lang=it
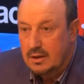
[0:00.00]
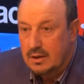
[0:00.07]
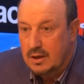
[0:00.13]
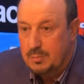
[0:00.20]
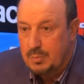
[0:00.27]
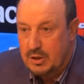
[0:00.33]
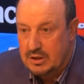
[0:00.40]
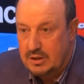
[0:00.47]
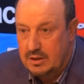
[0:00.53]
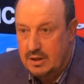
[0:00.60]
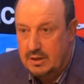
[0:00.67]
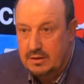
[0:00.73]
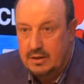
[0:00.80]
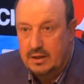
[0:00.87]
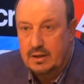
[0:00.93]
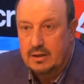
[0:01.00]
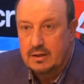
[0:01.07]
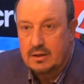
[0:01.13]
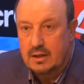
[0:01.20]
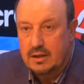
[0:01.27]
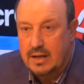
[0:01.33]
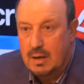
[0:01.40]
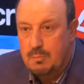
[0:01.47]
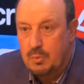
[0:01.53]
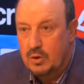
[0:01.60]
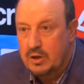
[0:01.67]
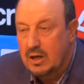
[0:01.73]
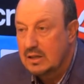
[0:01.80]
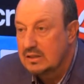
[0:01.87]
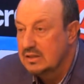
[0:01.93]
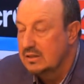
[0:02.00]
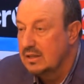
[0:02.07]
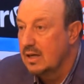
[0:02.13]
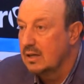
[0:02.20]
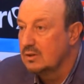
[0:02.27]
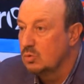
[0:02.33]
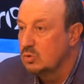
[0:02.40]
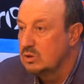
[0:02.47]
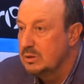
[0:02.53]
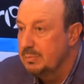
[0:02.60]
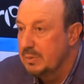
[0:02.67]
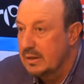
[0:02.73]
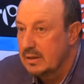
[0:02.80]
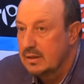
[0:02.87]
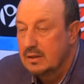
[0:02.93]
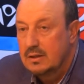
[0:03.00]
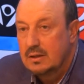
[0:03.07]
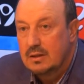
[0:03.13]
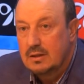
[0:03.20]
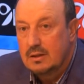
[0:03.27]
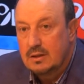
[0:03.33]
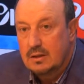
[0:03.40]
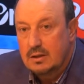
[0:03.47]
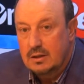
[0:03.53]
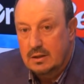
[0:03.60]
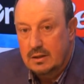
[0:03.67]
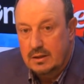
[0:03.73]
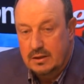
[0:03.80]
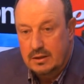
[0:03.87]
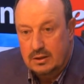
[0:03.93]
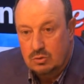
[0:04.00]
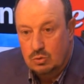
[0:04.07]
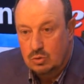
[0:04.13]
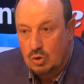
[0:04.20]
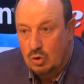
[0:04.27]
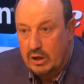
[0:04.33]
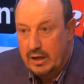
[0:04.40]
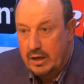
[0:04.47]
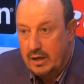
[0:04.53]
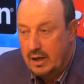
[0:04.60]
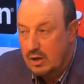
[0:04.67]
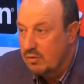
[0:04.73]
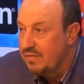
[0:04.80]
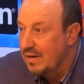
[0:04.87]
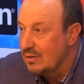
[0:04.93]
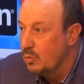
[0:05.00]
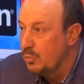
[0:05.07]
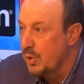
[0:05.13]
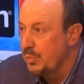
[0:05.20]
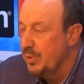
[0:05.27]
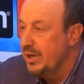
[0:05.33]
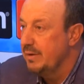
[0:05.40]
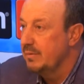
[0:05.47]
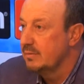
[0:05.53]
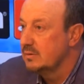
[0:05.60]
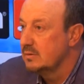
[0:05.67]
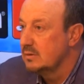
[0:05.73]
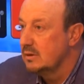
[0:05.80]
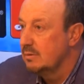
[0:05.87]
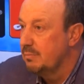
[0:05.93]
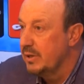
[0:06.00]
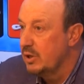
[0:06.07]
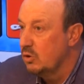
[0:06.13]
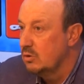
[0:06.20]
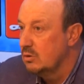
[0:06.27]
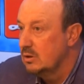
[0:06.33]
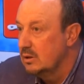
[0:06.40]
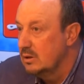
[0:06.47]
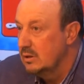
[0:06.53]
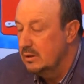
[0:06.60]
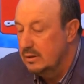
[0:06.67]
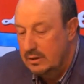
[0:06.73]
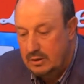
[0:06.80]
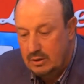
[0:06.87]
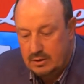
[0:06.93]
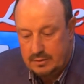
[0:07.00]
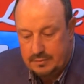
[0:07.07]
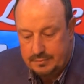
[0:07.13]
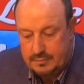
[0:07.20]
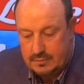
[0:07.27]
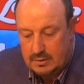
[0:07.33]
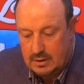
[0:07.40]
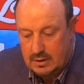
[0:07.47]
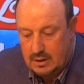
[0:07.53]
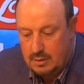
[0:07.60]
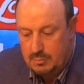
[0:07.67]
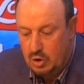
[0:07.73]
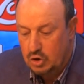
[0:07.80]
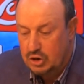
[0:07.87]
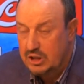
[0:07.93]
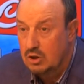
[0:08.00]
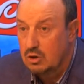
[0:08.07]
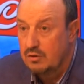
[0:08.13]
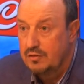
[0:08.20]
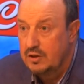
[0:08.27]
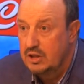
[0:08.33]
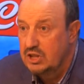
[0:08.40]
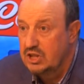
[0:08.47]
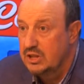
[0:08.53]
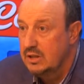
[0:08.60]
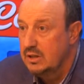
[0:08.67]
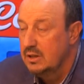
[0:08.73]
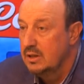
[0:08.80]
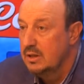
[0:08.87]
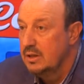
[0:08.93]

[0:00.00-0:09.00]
al Presidente, a Napoli, alla città, a tutti per eh, tutto che hanno fatto per me, però eh, il mio ciclo finisce